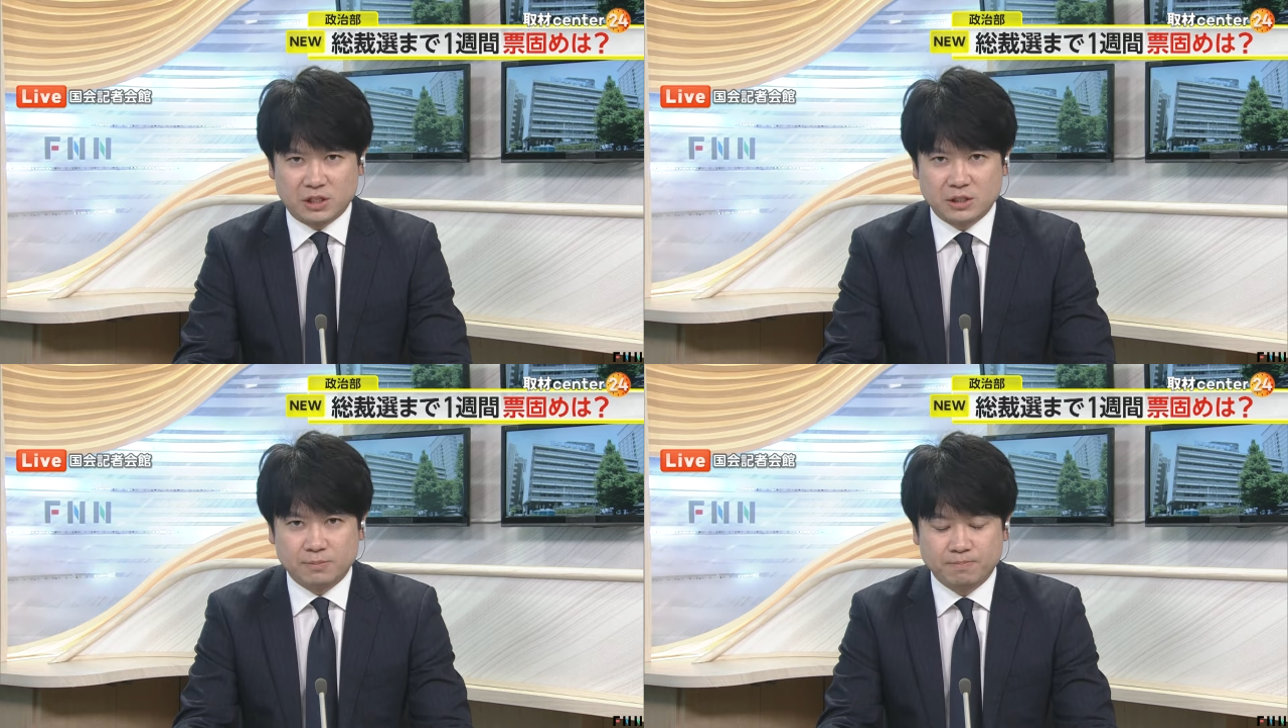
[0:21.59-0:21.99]

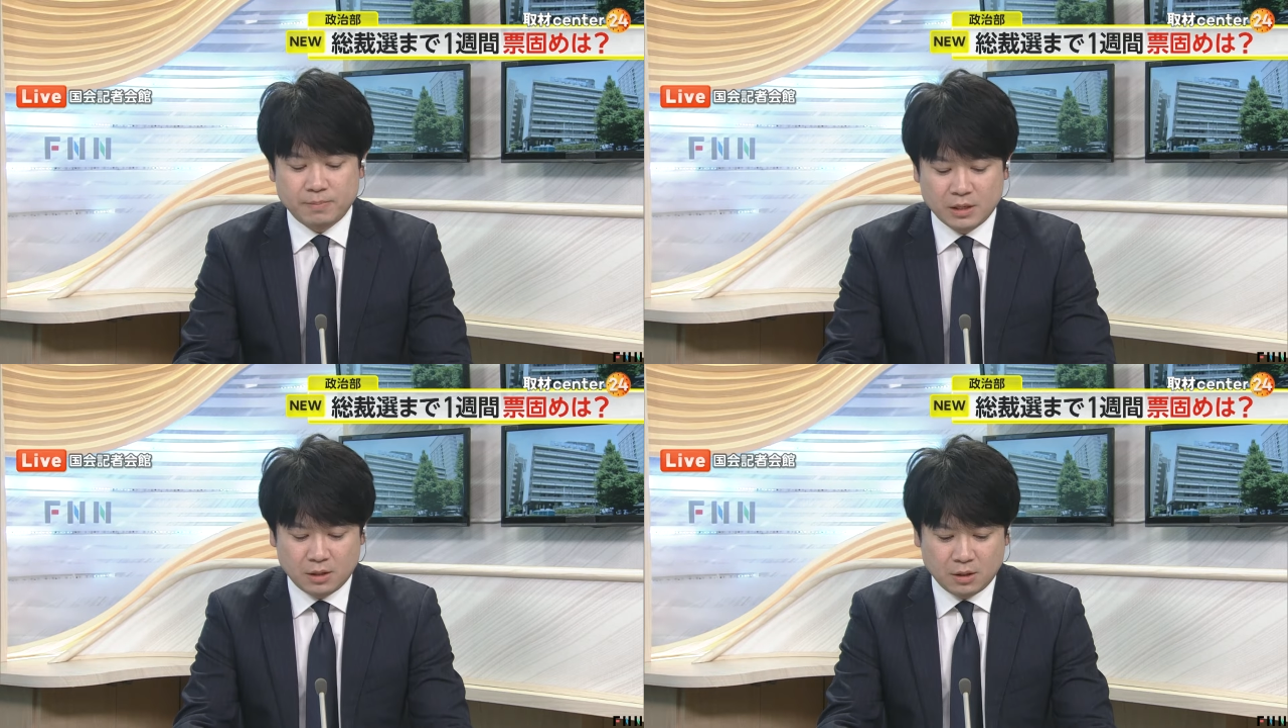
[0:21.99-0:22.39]
す。
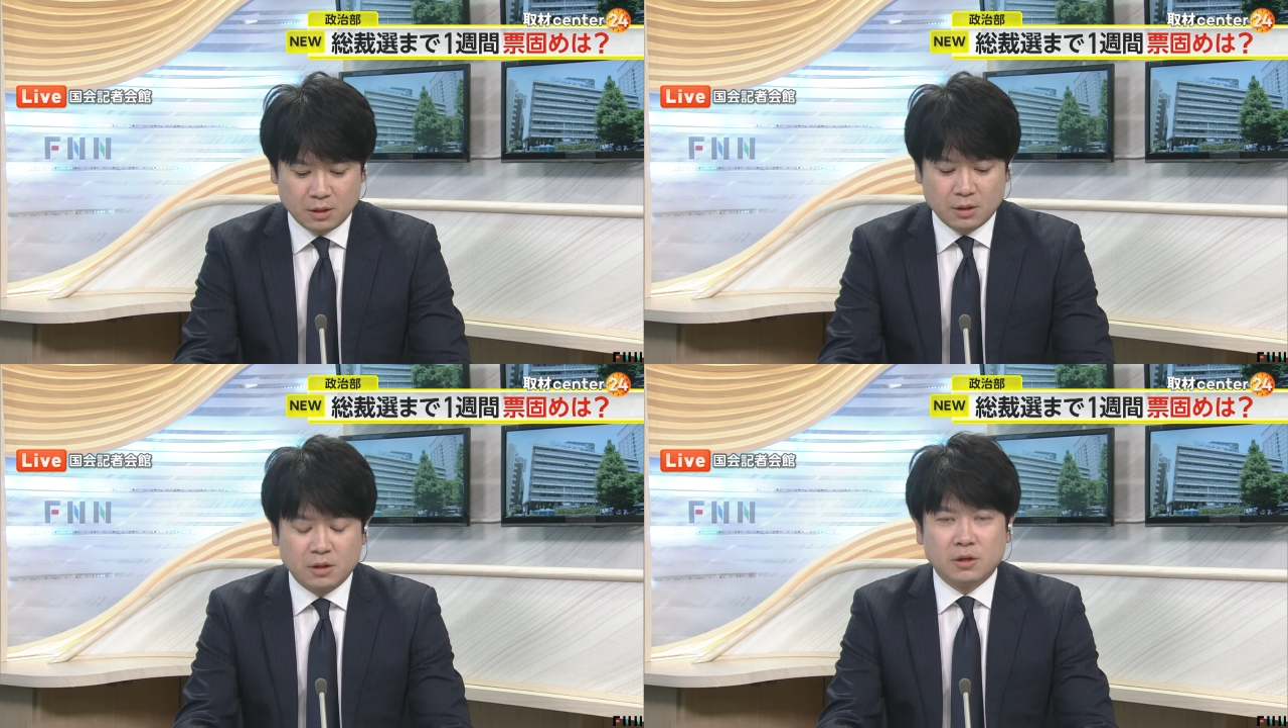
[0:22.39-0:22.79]

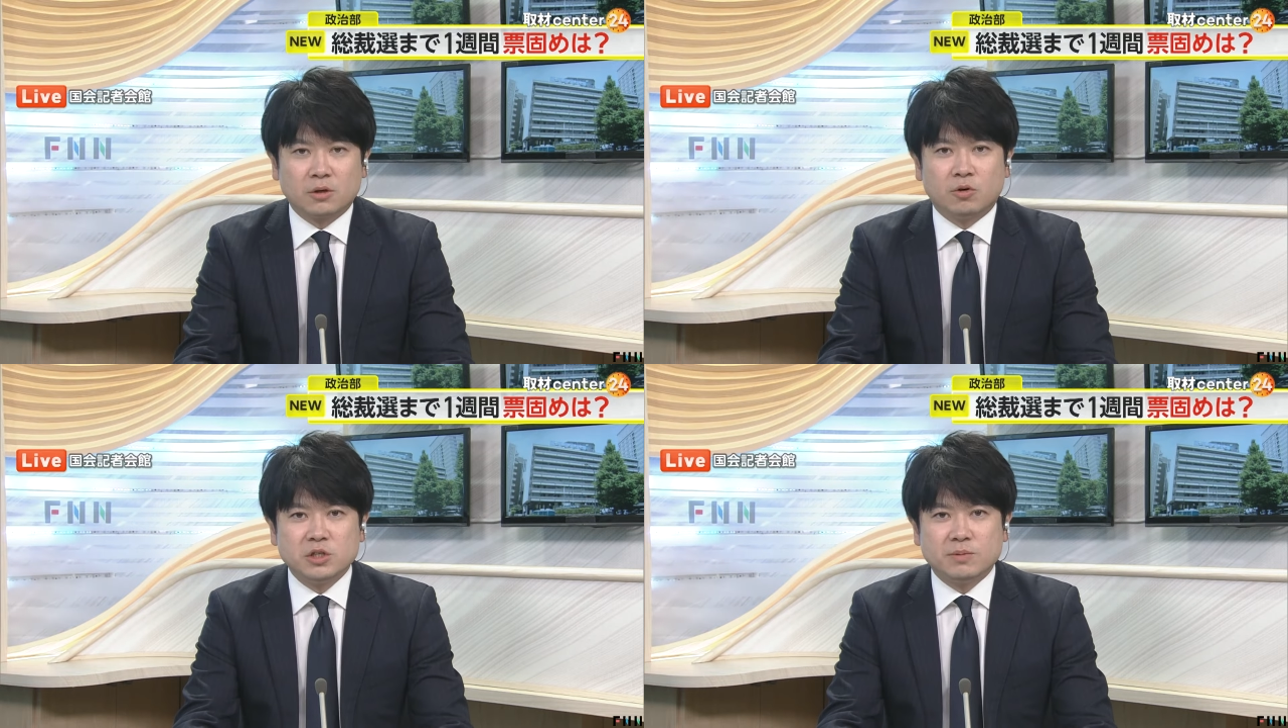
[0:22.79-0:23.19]

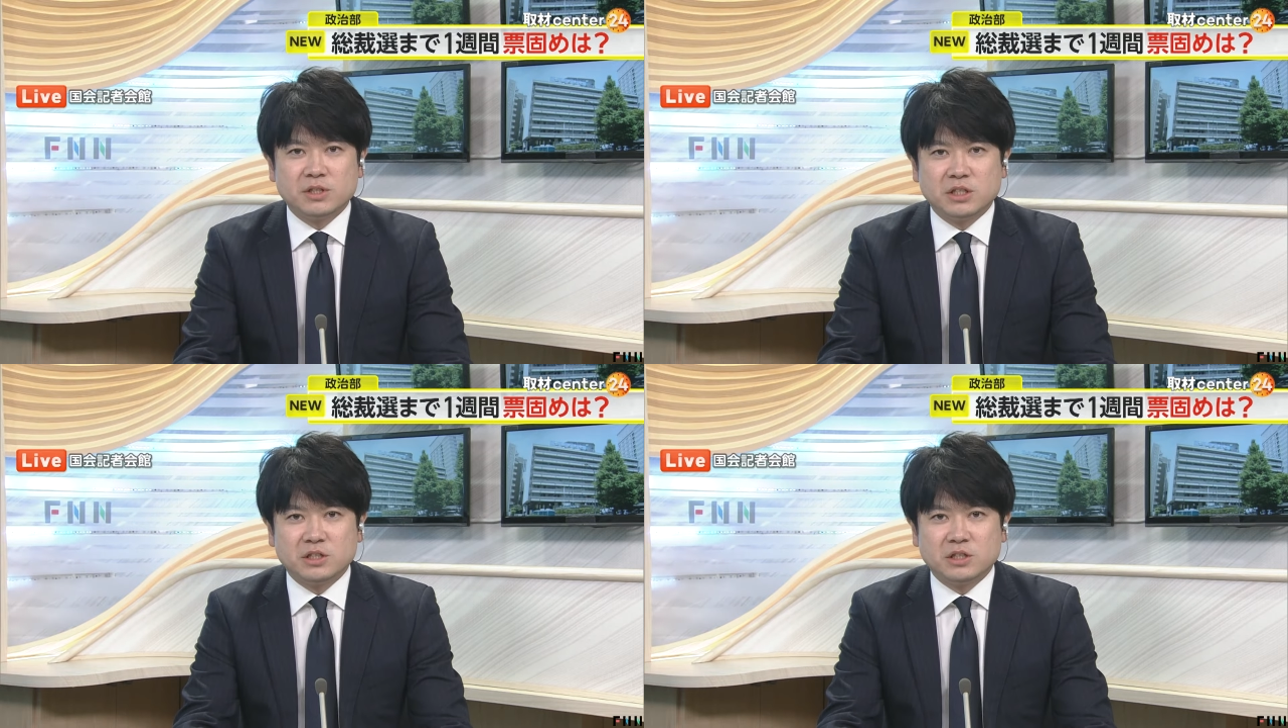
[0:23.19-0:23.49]
小泉進